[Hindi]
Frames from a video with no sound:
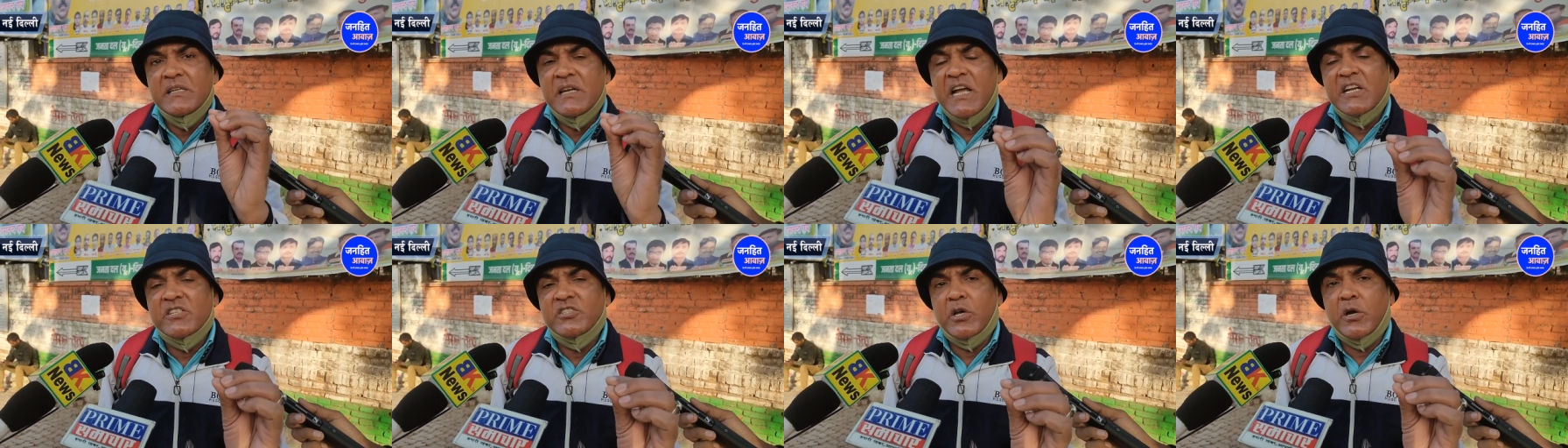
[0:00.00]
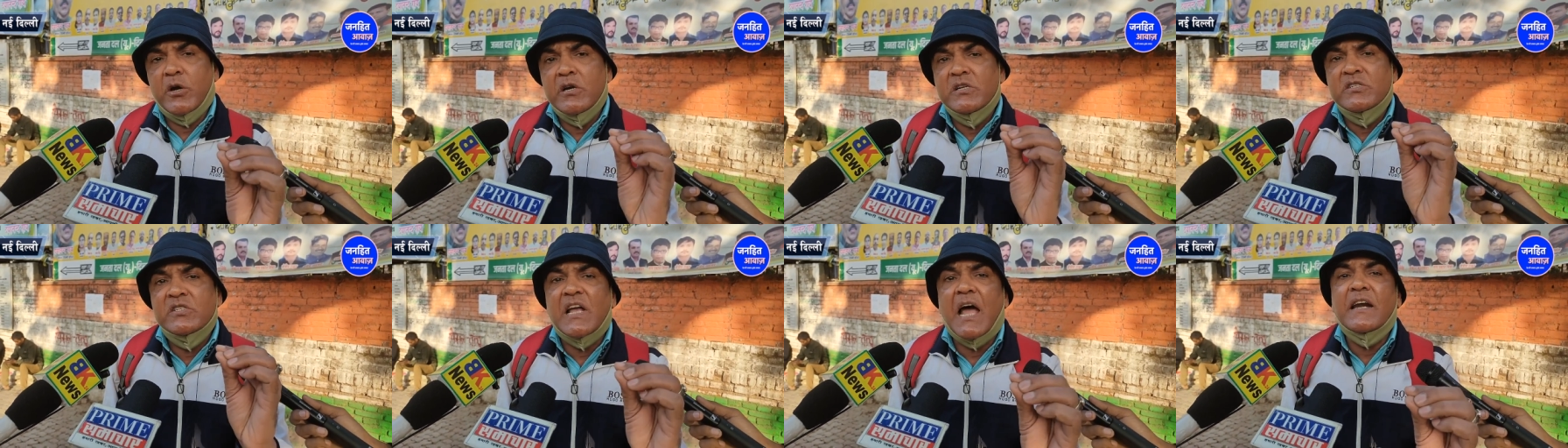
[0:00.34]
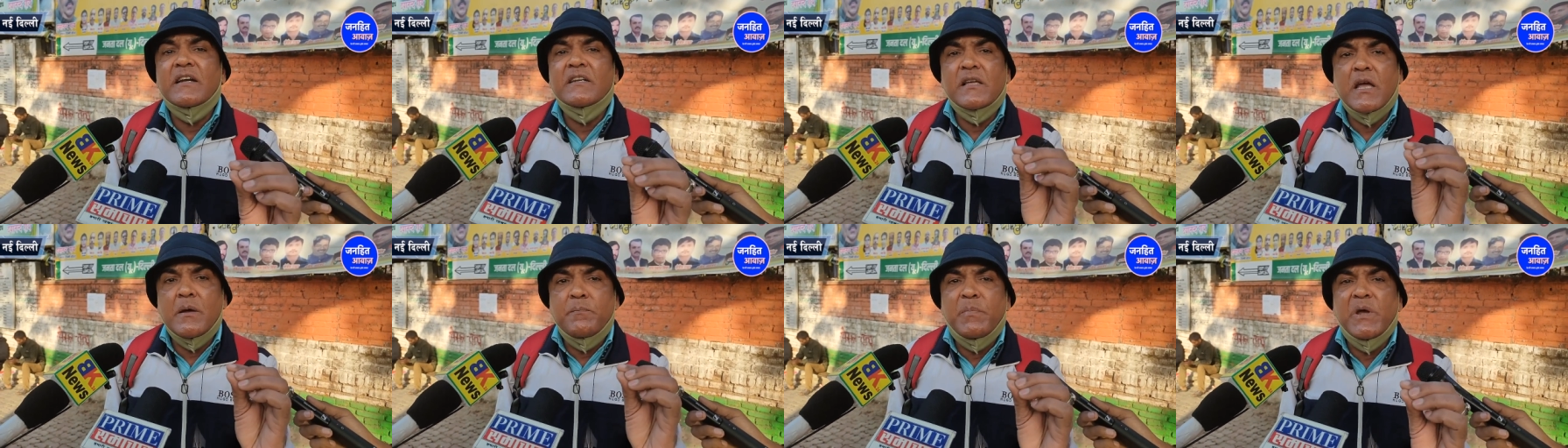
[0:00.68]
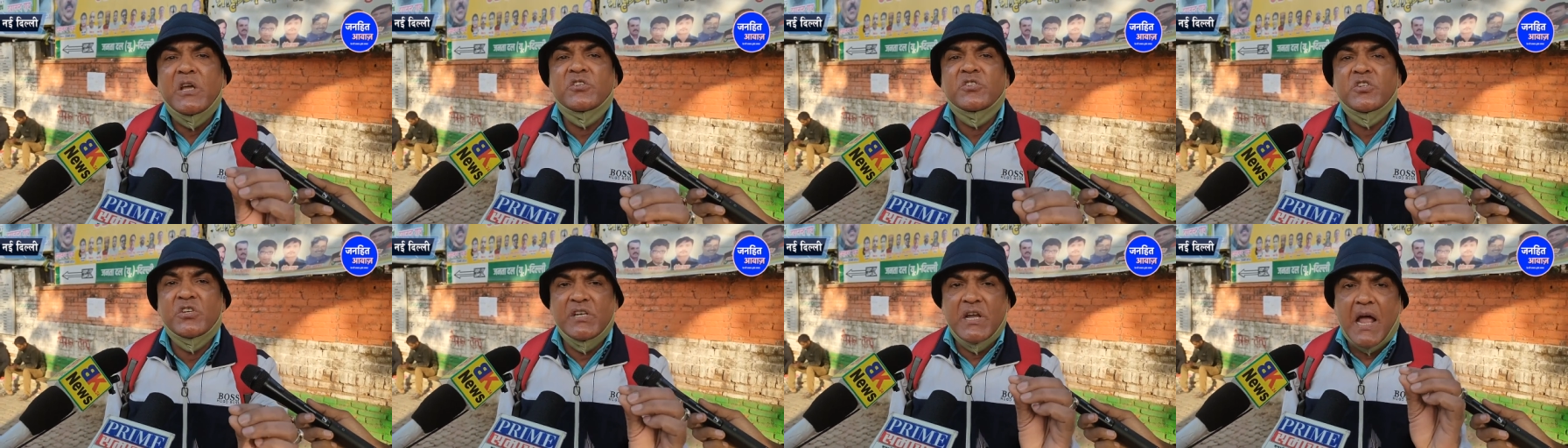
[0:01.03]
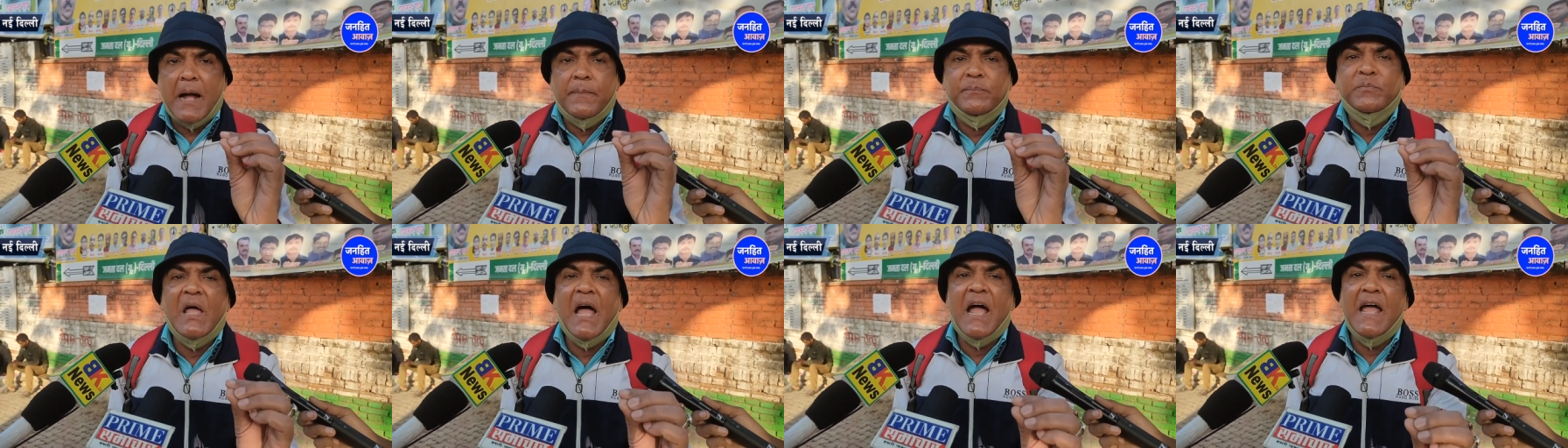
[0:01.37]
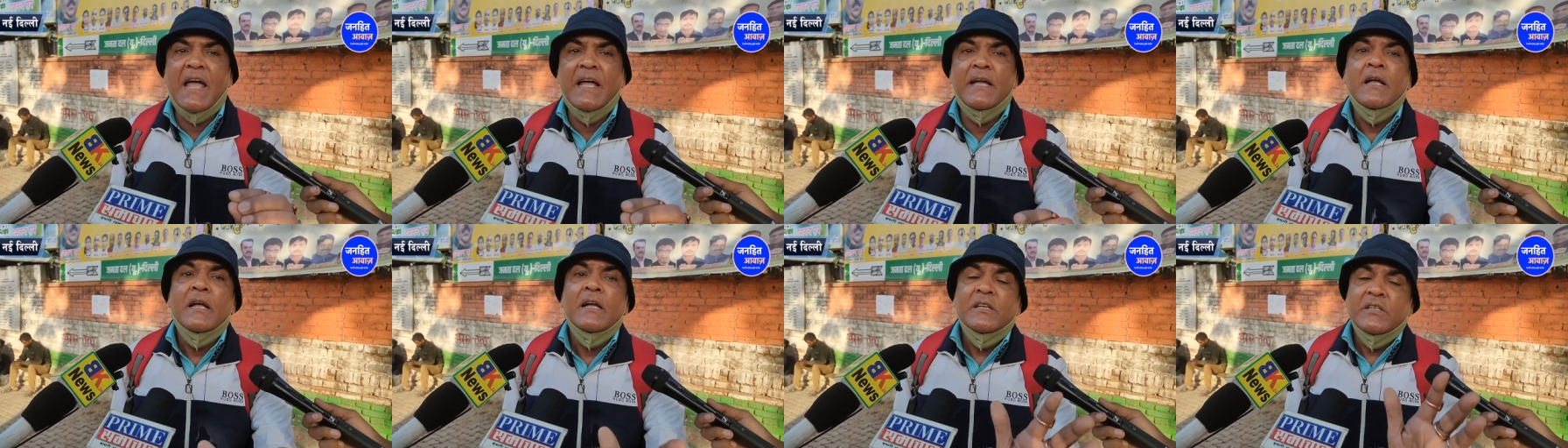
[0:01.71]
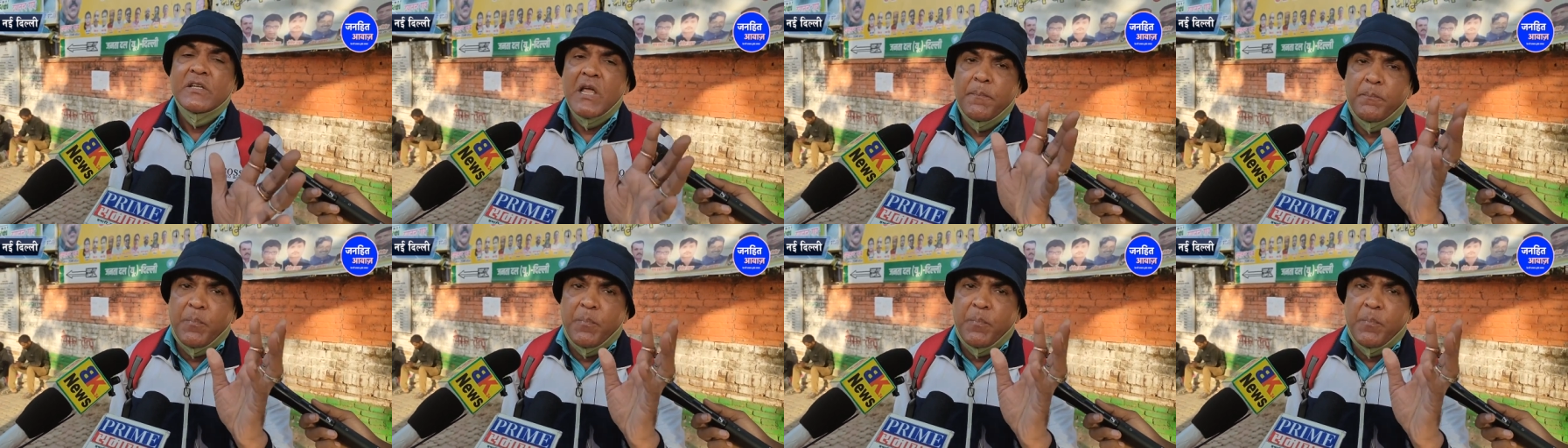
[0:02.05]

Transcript: नेचर और इंसान के बीच की आपदा है ये